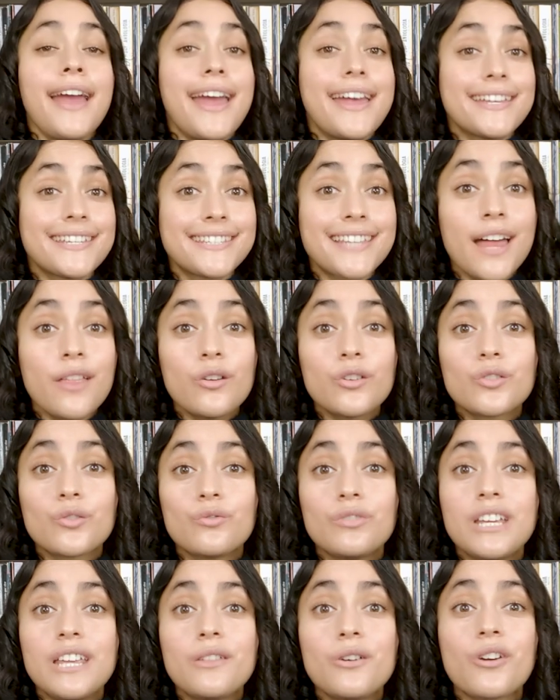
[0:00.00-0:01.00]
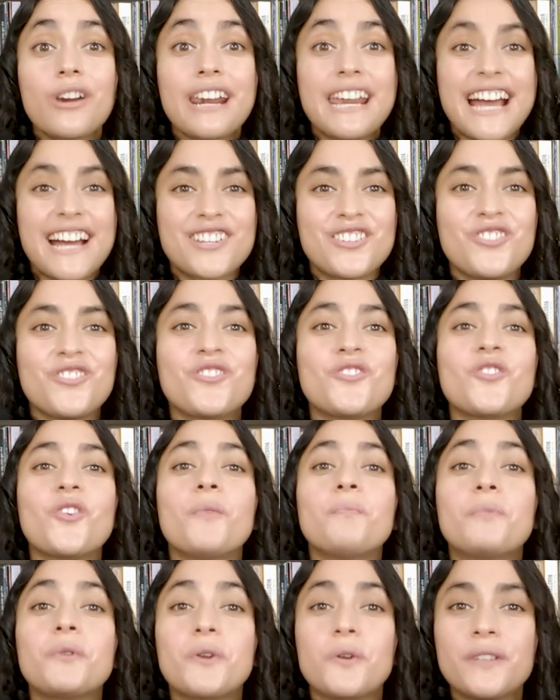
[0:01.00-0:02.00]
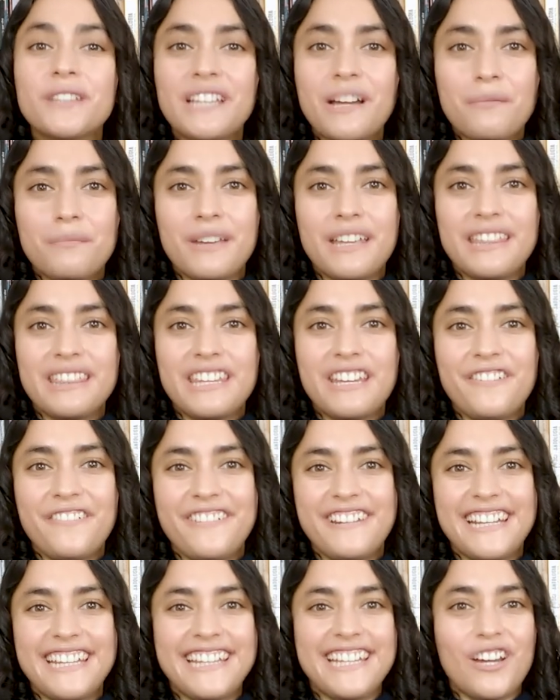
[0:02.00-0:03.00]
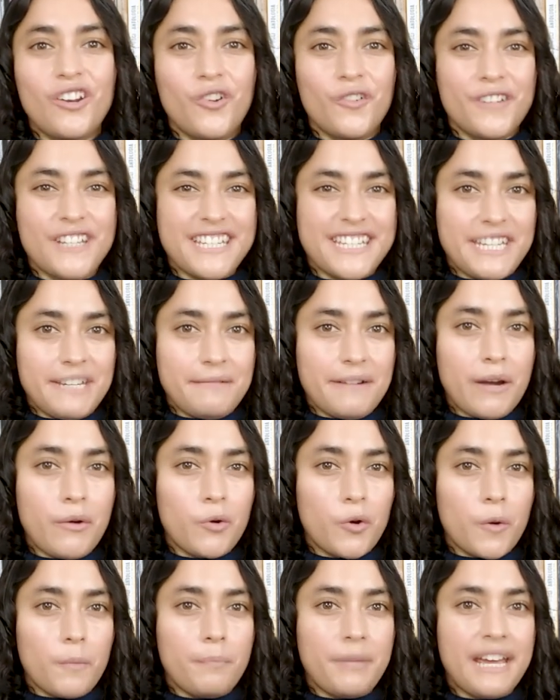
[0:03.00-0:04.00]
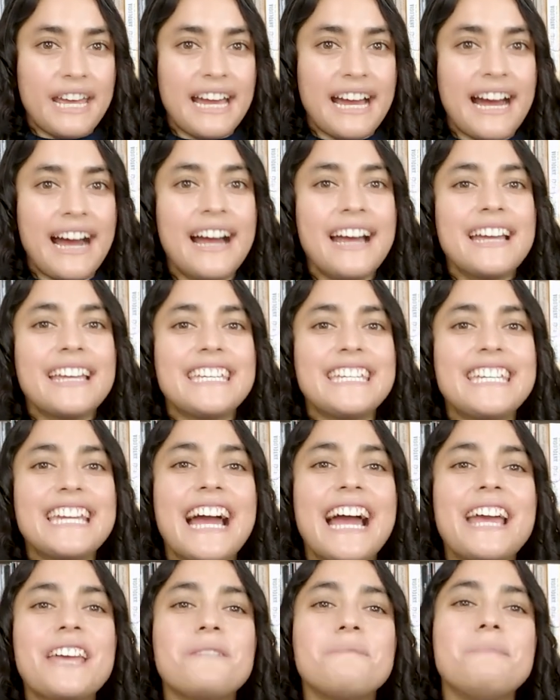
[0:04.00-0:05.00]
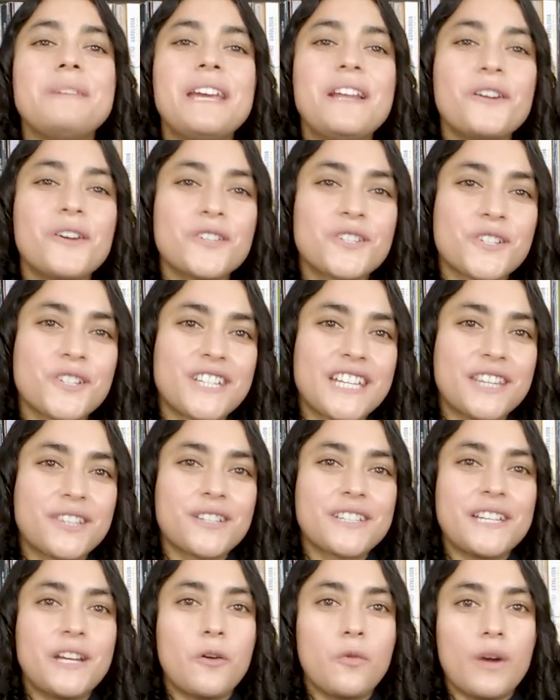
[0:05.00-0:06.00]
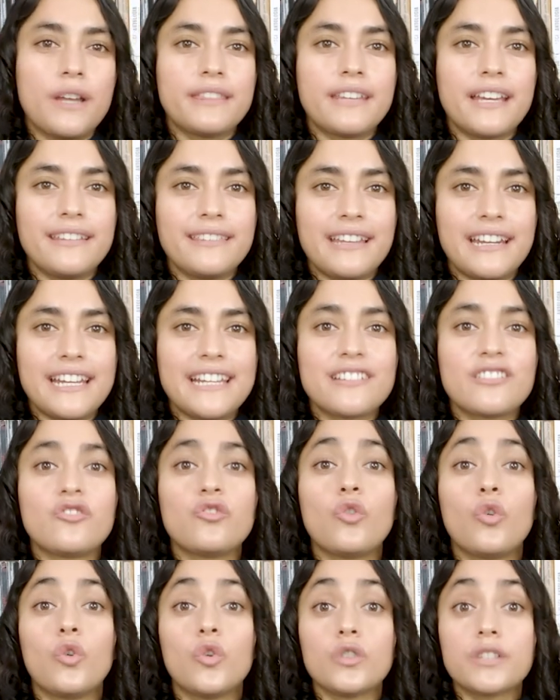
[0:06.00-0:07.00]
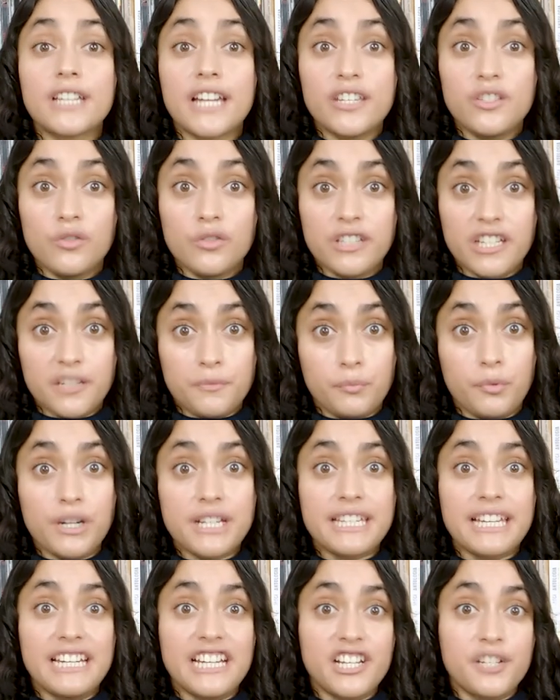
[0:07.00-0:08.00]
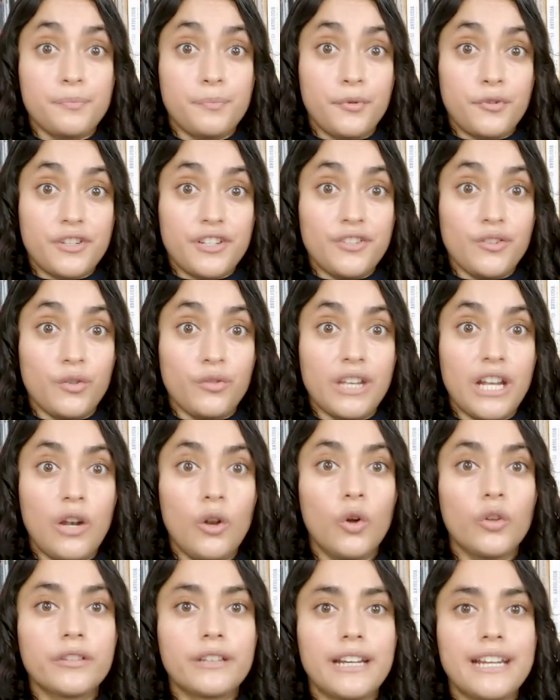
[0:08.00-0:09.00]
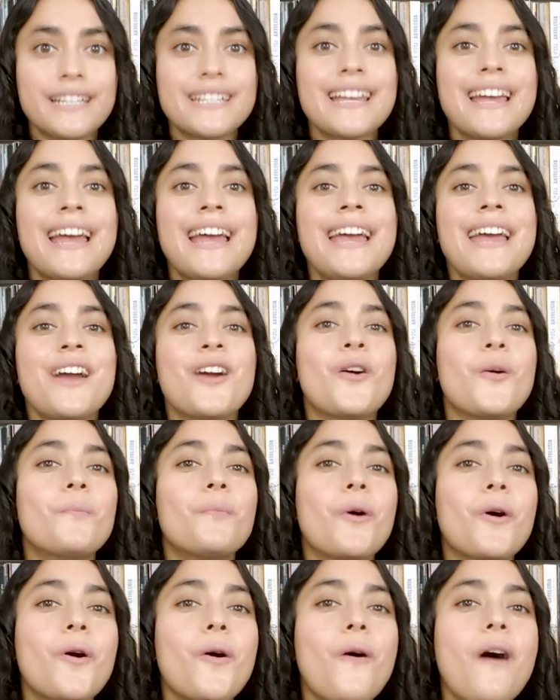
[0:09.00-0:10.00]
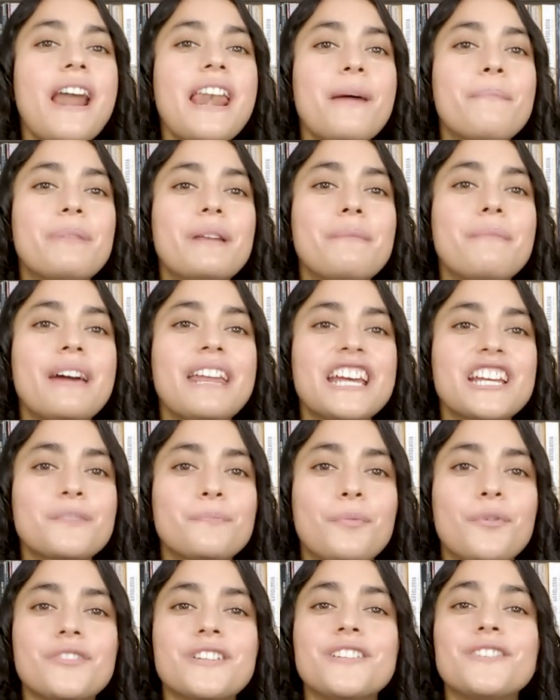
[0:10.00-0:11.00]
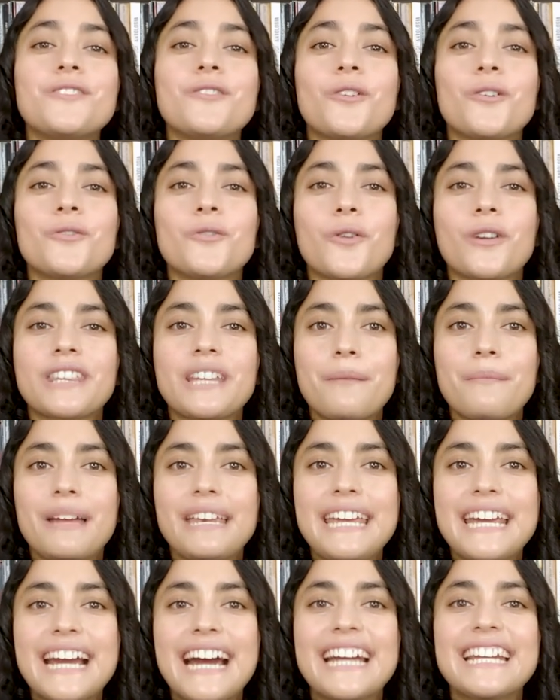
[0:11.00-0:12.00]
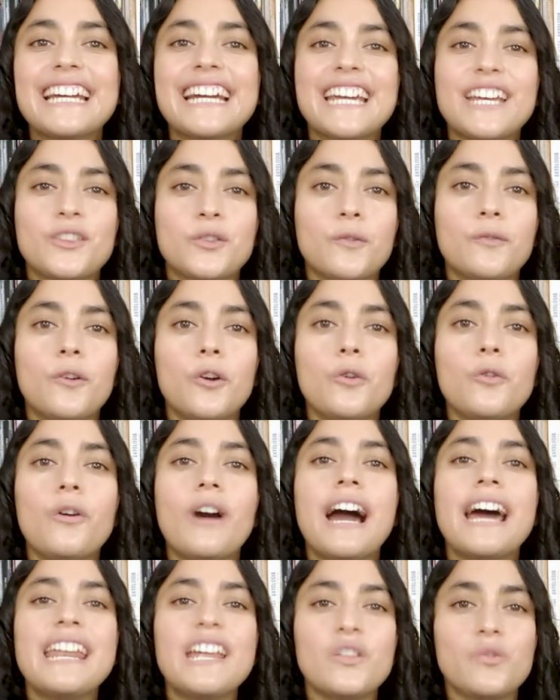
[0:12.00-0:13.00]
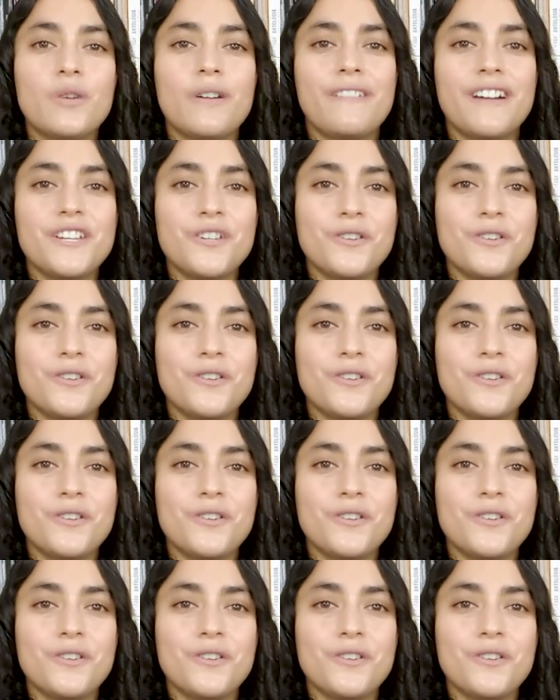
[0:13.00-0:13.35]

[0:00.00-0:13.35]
Estados Unidos reaccionó prontamente frente a la ofensiva europea. Ya en 1853, dos años después de la exposición de Londres, convocó a la primera exposición norteamericana que tuvo lugar en Nueva